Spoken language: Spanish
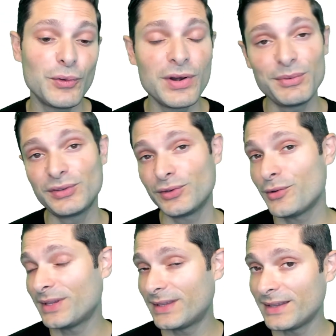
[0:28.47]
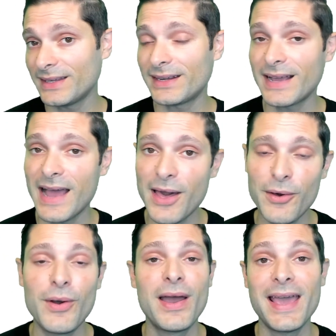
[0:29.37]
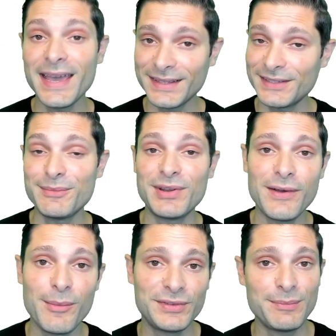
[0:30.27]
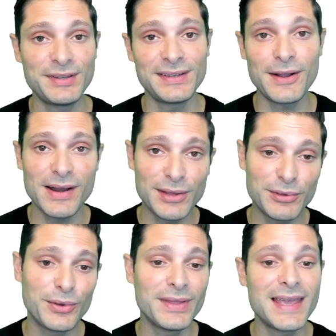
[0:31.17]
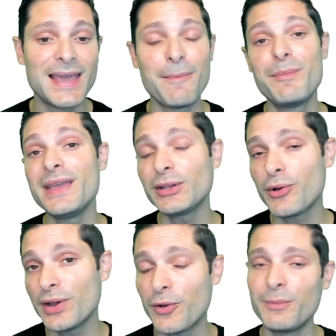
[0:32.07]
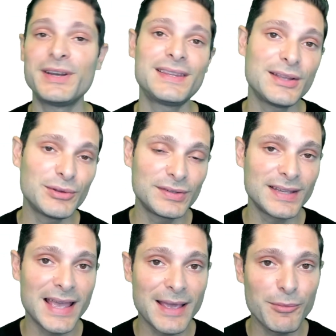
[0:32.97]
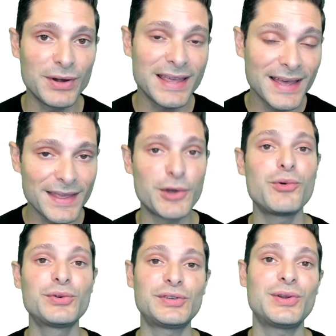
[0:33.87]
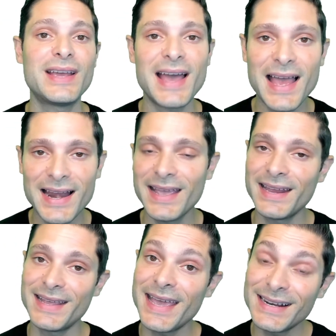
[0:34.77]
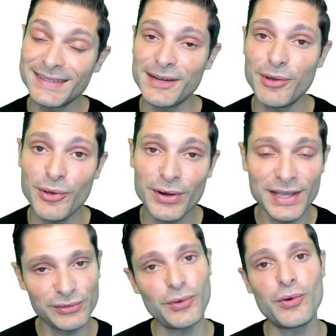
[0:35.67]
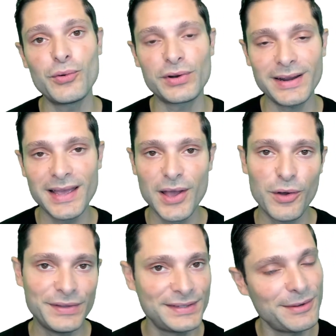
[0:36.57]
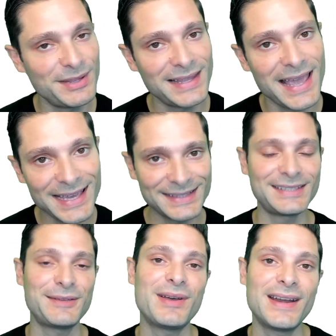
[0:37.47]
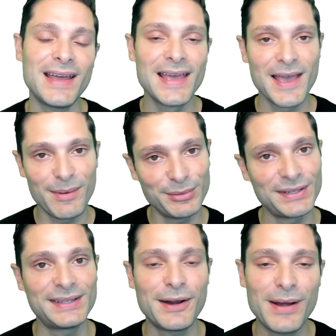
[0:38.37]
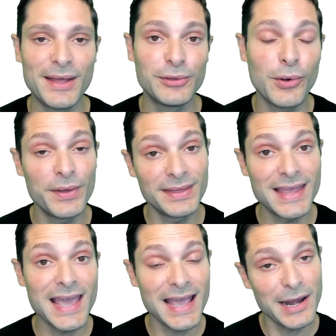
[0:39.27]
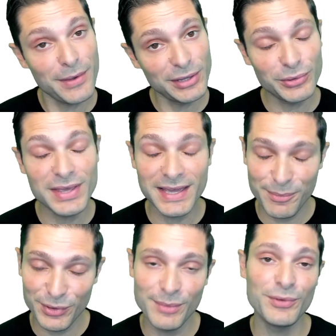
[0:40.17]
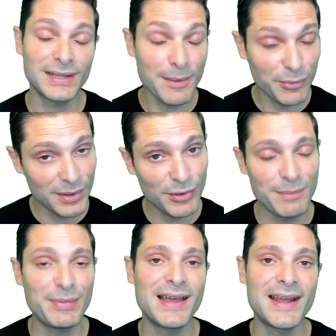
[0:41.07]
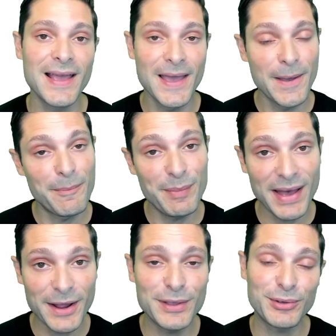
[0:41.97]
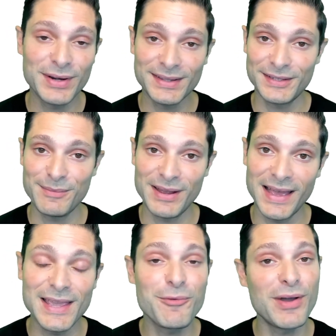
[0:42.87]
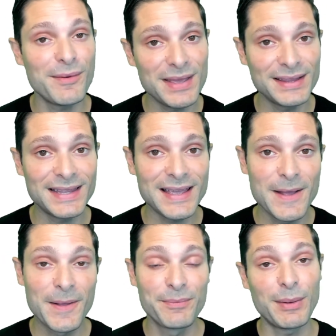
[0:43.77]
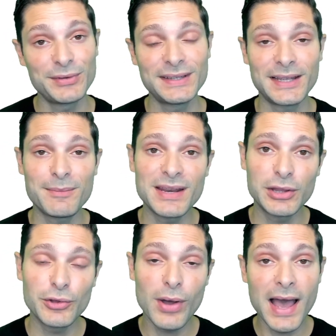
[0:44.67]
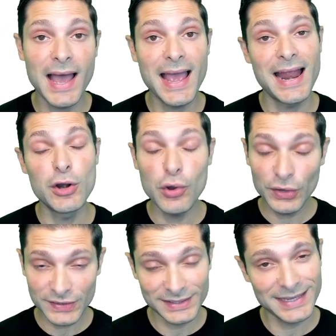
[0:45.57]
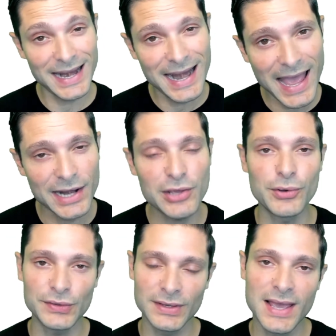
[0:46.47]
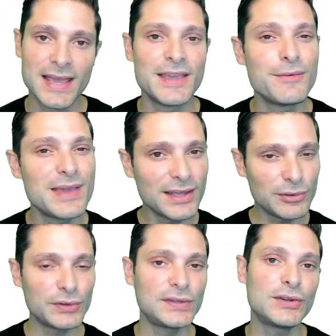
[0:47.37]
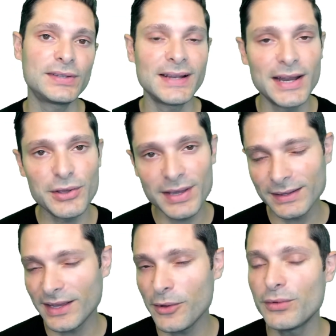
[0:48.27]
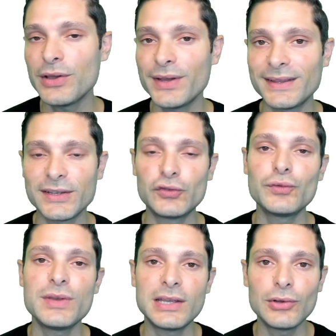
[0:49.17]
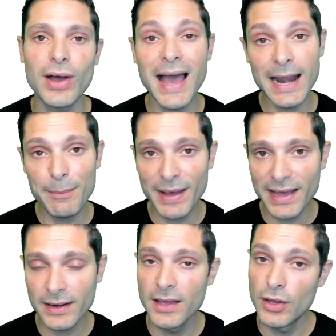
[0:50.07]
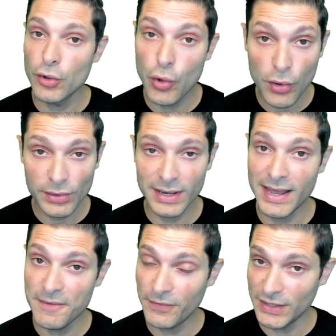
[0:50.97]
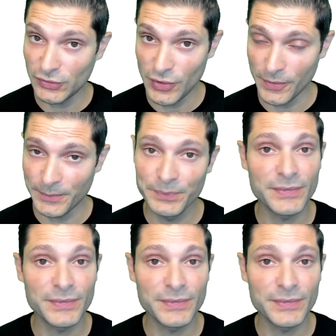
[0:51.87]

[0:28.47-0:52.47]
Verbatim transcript: un episodio bastante cargado. Esta semana vamos a empezar hablando de Bitcoin convirtiéndose en moneda de curso legal en El Salvador. Eso ocurre oficialmente esta semana. Vamos a estar hablando del evento y de qué podemos, qué podemos esperar para Bitcoin esta semana. Igualmente vamos a estar mirando a los salarios y viendo si los salarios en Estados Unidos están subiendo a la par con la inflación.